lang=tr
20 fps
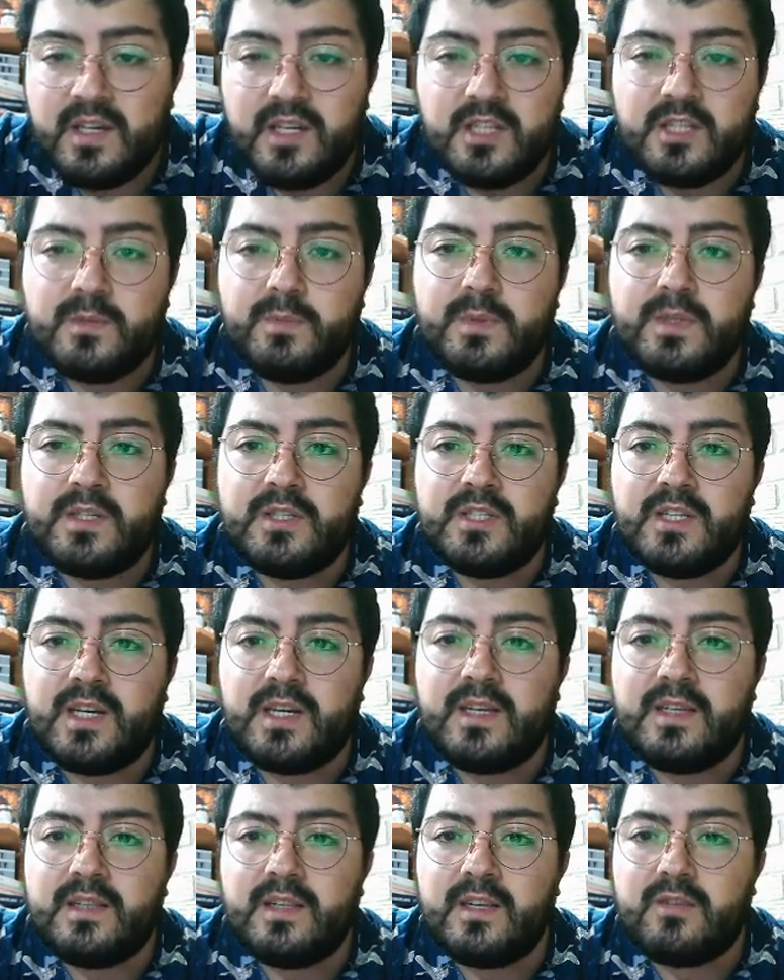hiçbir
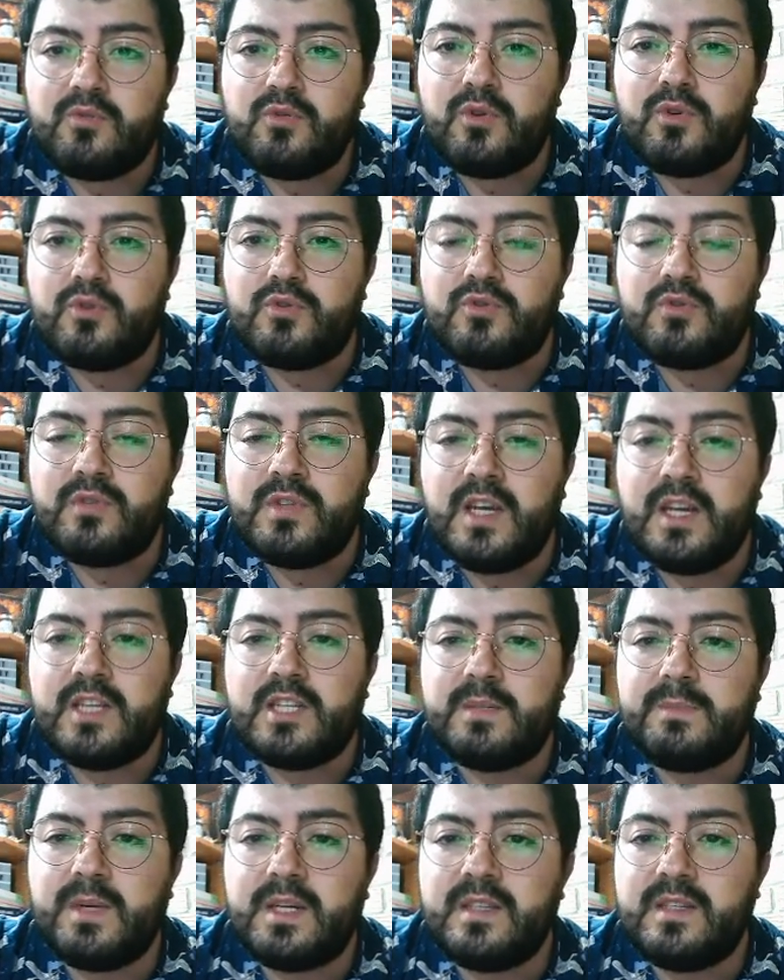şekilde sonucun
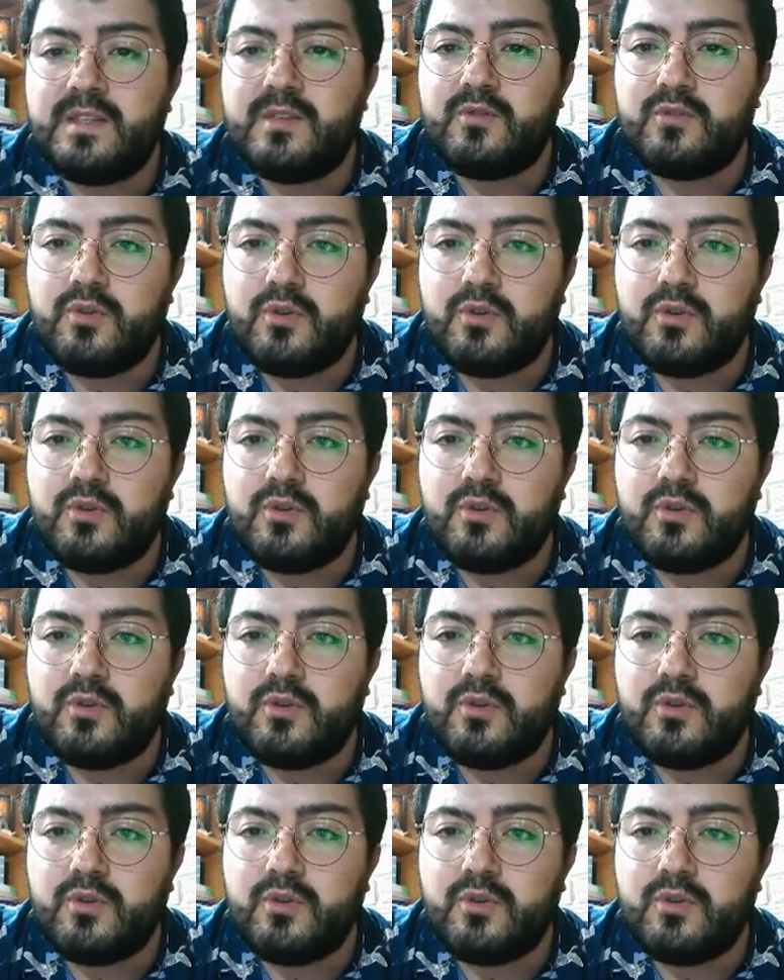değişmediğini